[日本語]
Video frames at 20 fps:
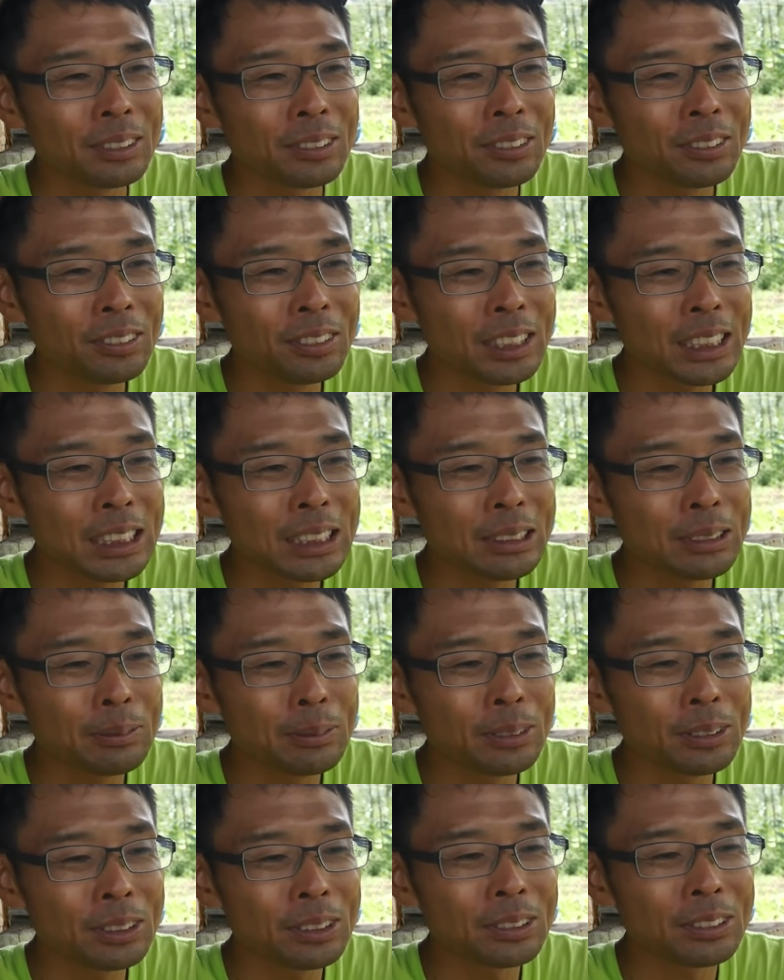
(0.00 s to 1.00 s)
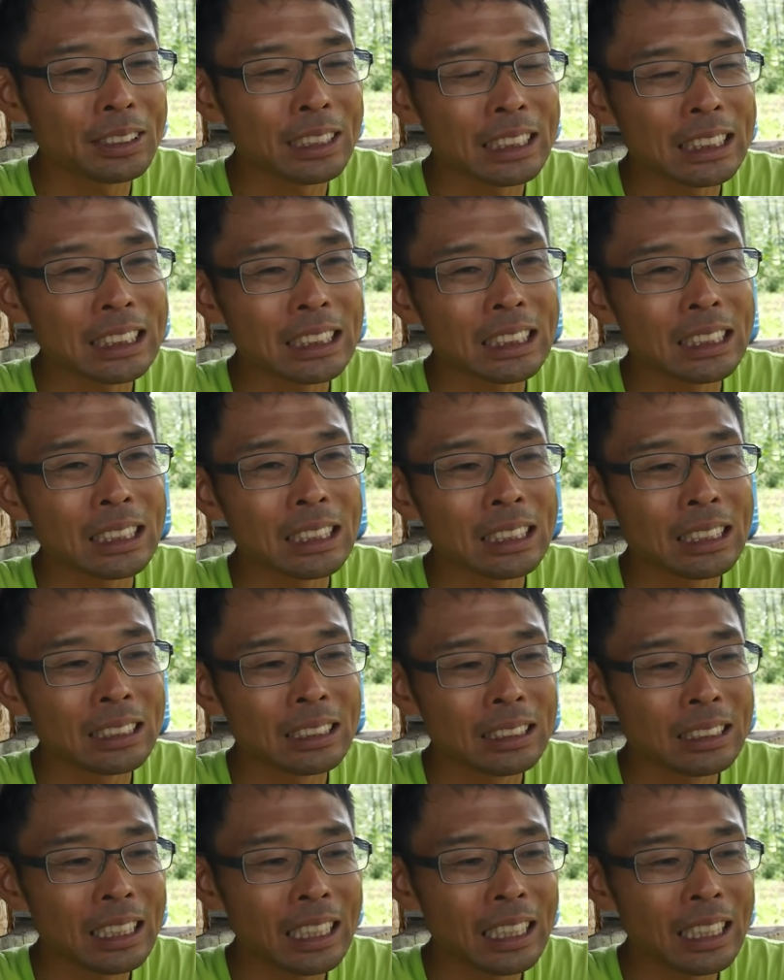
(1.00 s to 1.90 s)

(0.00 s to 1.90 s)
法律もそうだし、